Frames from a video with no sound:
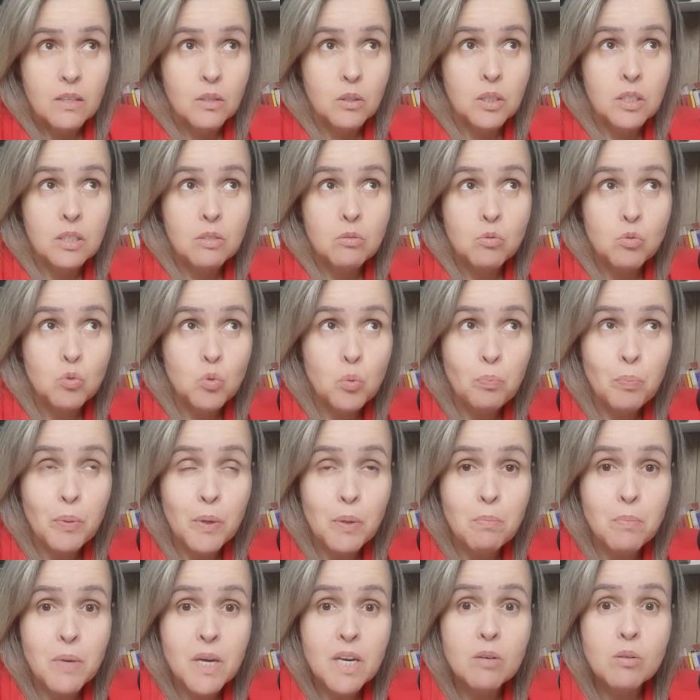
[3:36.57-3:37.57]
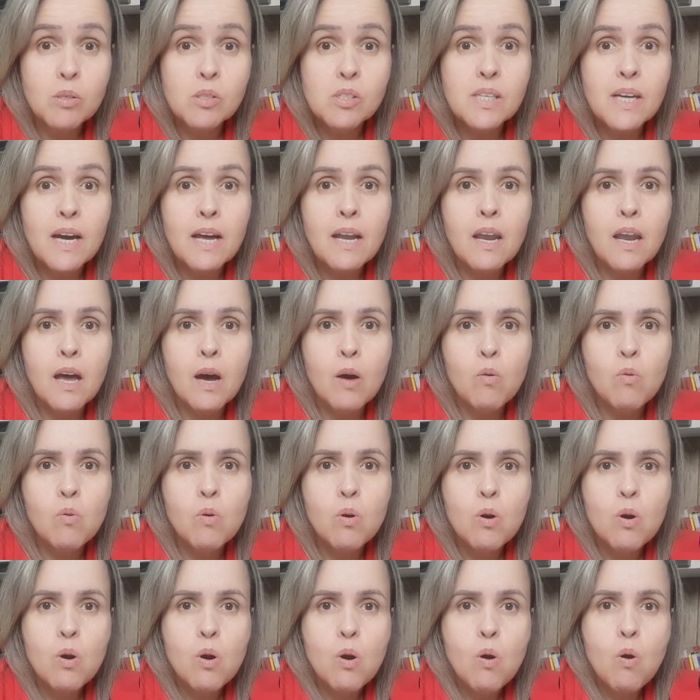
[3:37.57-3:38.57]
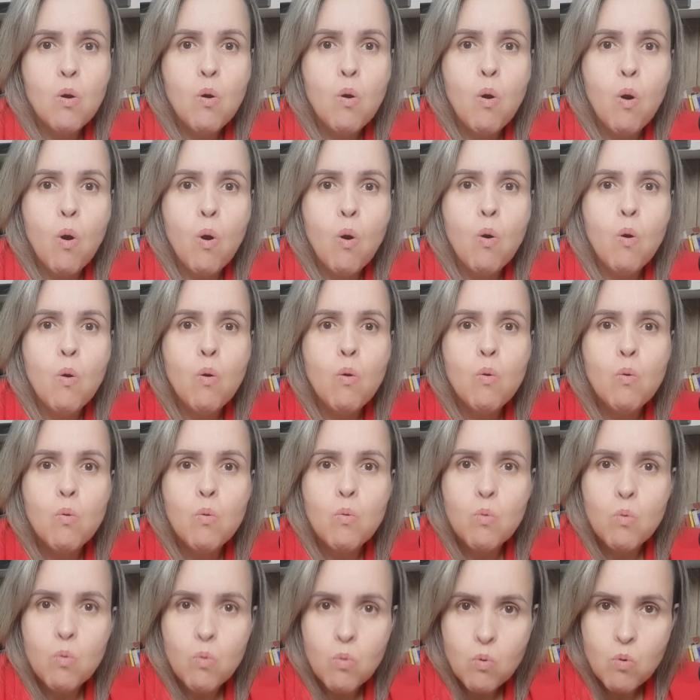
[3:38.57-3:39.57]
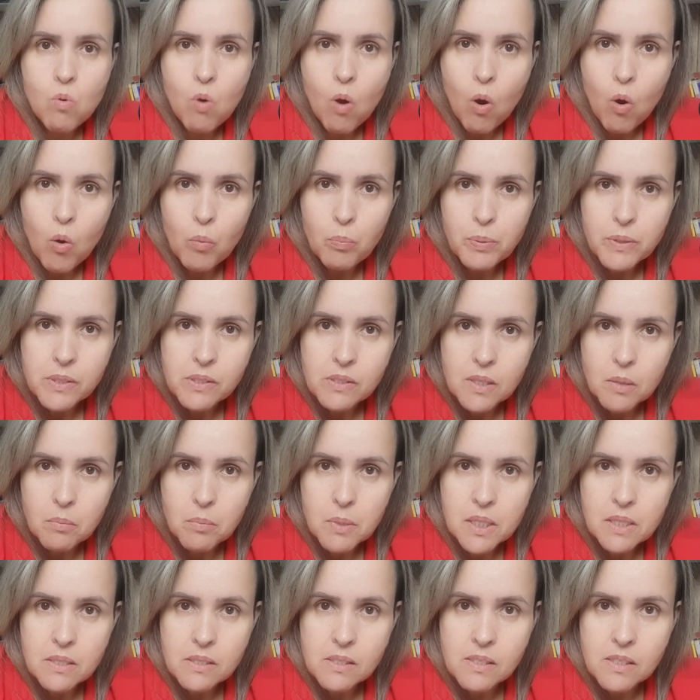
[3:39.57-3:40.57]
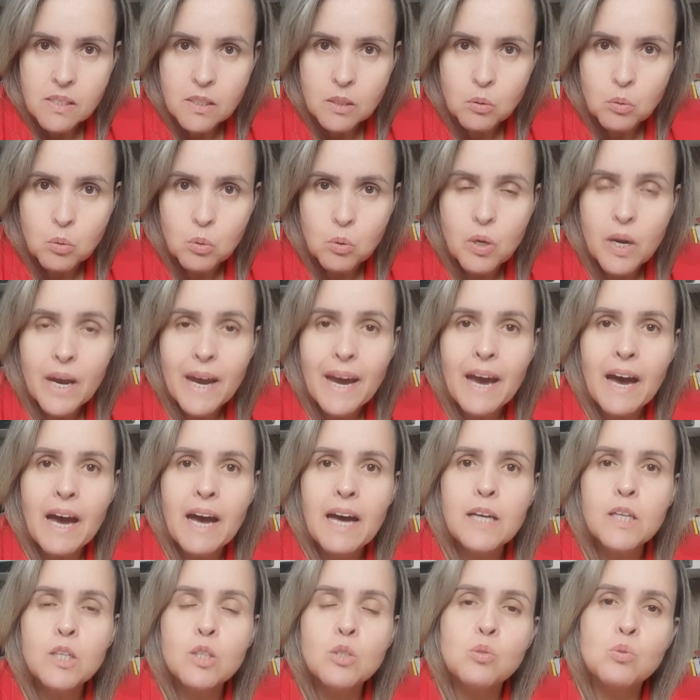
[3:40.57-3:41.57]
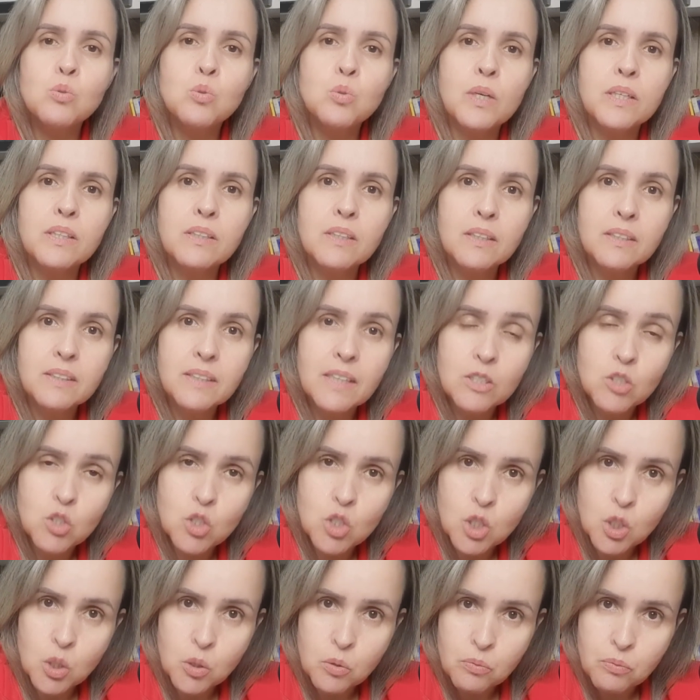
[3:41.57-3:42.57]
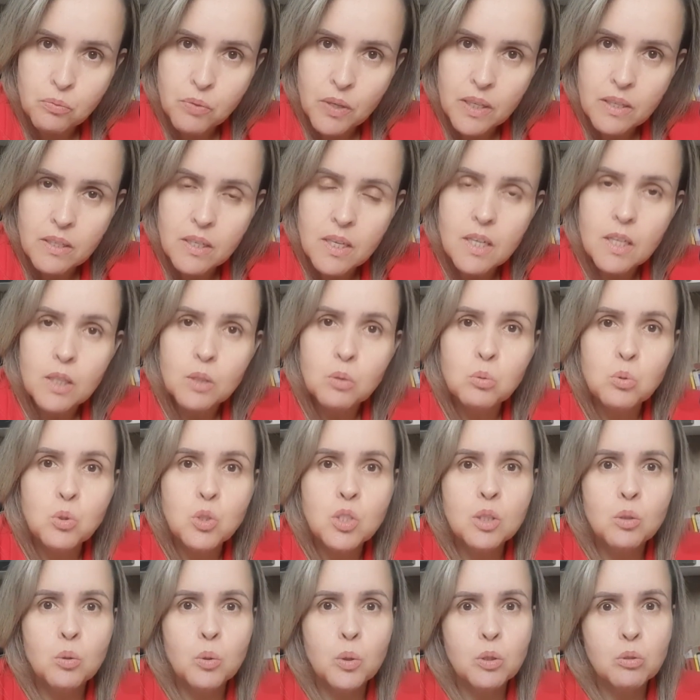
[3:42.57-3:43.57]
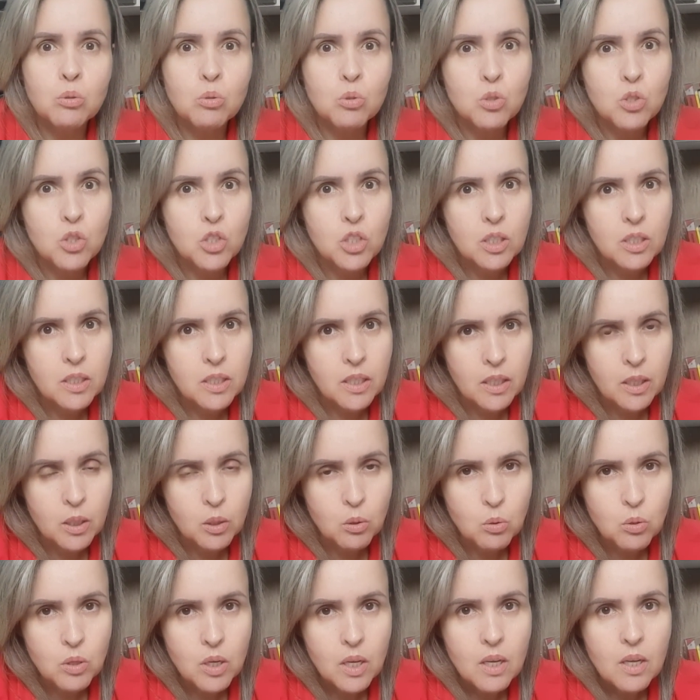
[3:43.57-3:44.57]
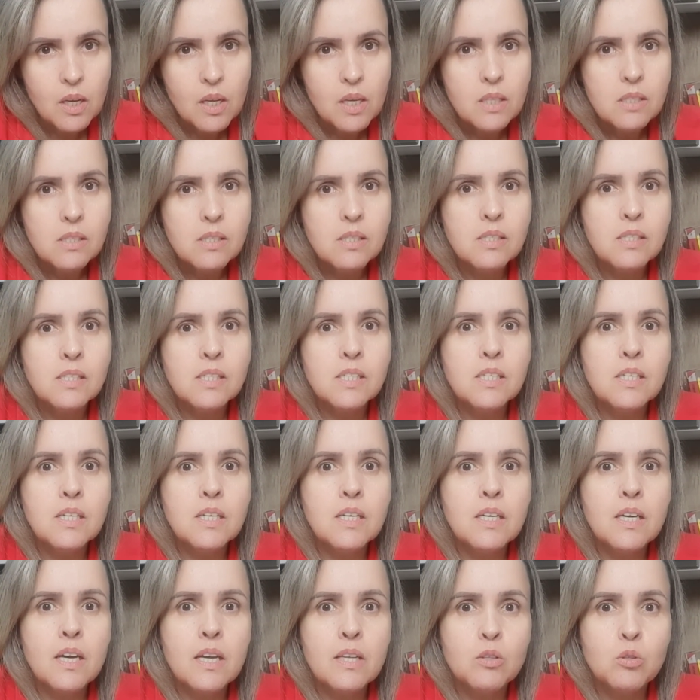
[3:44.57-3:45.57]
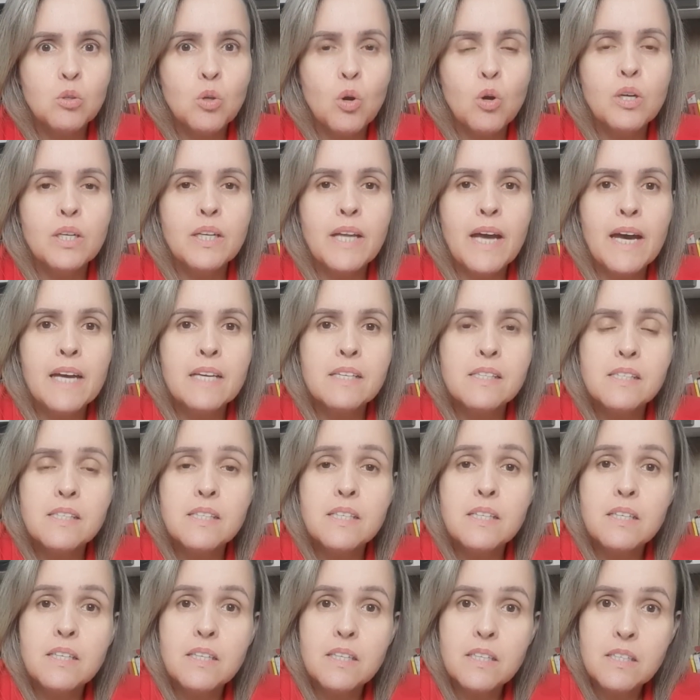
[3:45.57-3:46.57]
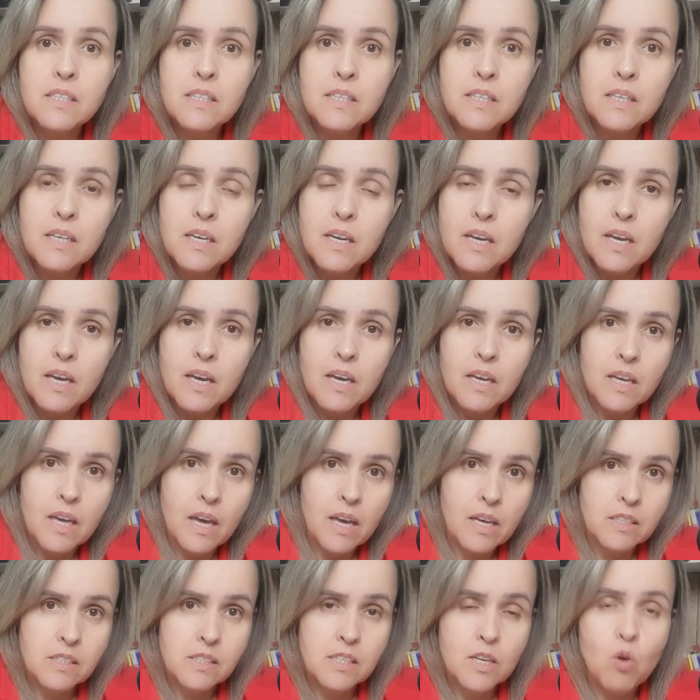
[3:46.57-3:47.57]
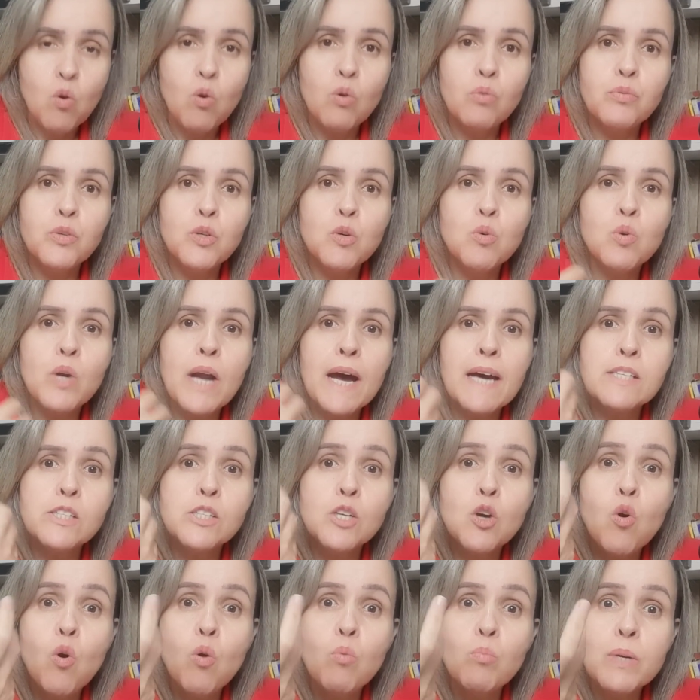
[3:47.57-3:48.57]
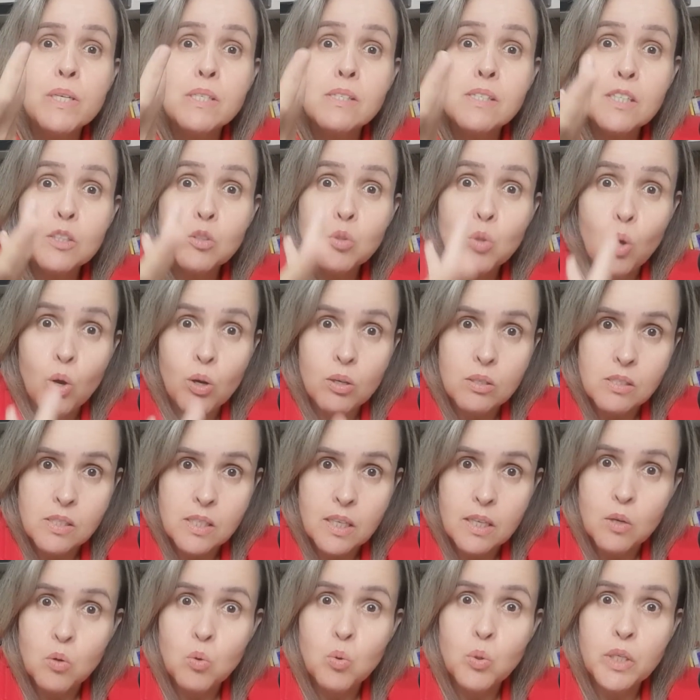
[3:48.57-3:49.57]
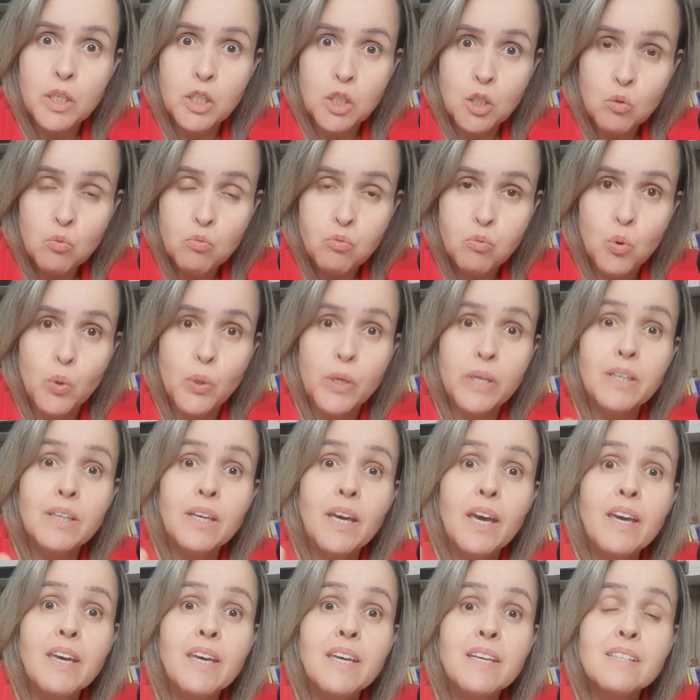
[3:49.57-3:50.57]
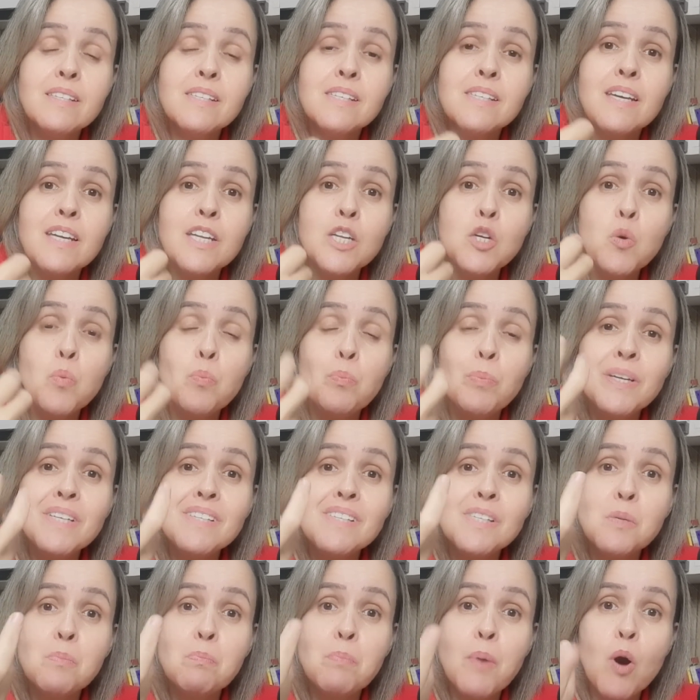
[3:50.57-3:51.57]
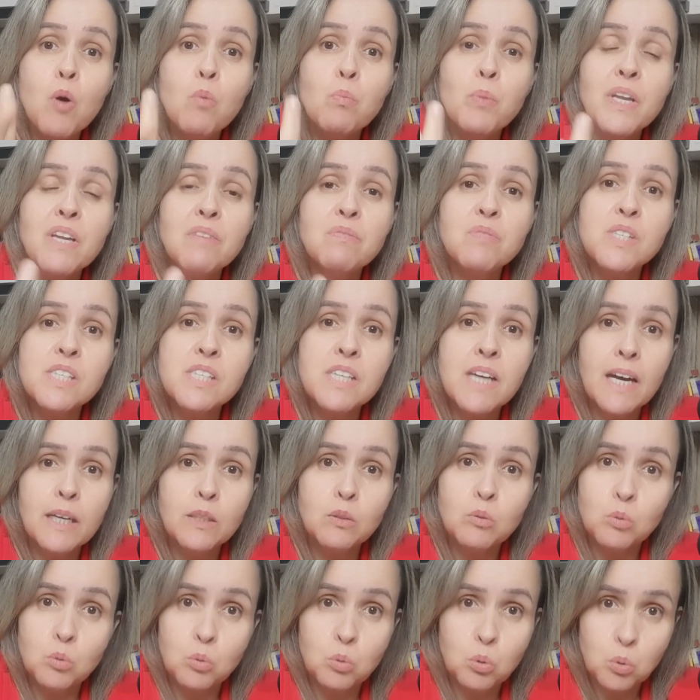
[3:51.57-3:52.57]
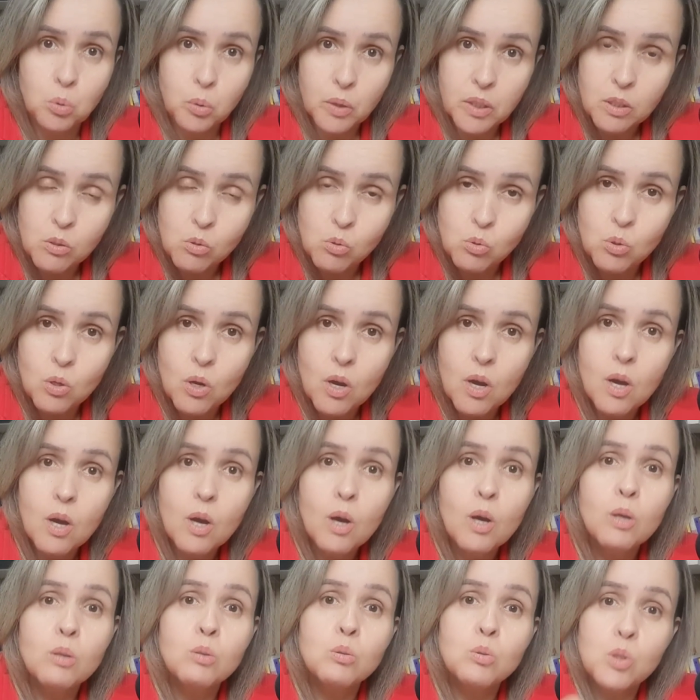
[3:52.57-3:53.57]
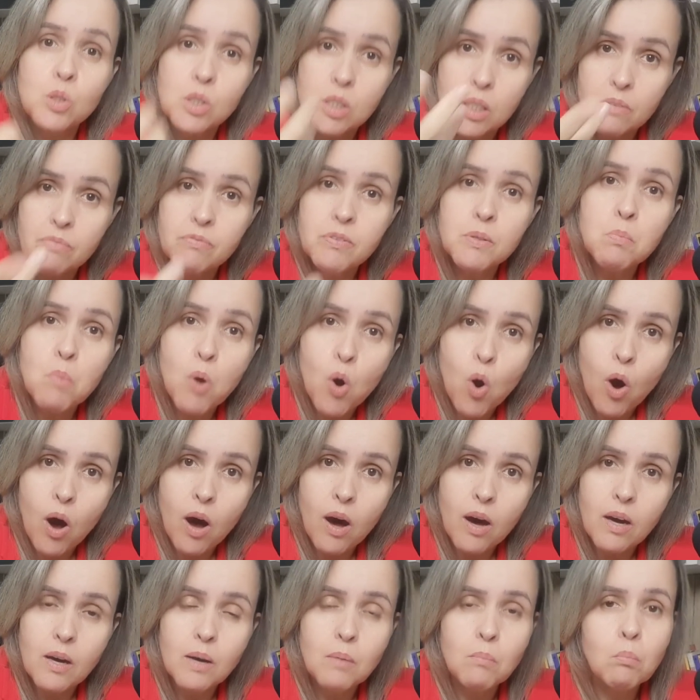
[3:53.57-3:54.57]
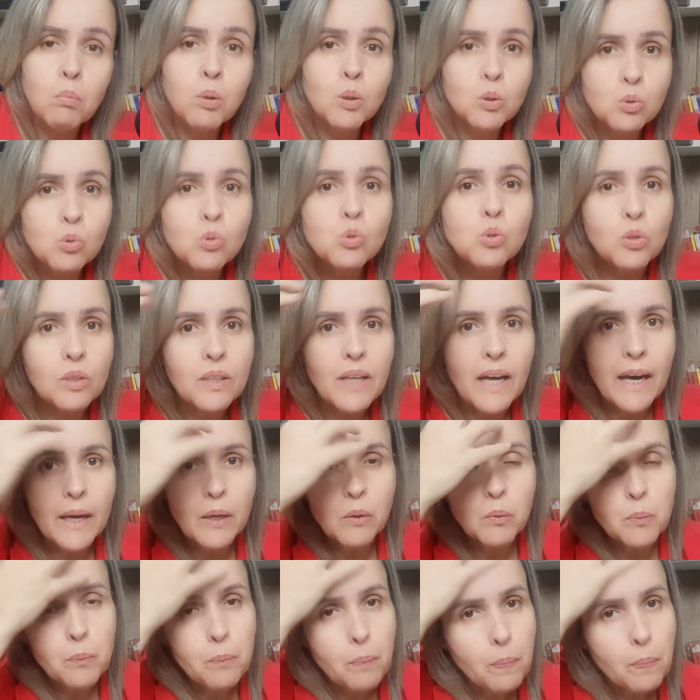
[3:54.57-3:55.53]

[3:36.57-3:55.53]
no primeiro escalão com o golpe estabelecido caso a tentativa do dia 8 de janeiro se tornasse e é, se configurasse como exitosa, o que não foi. Quem seria o principal beneficiado com tudo isso? O chefe mor, Bolsonaro.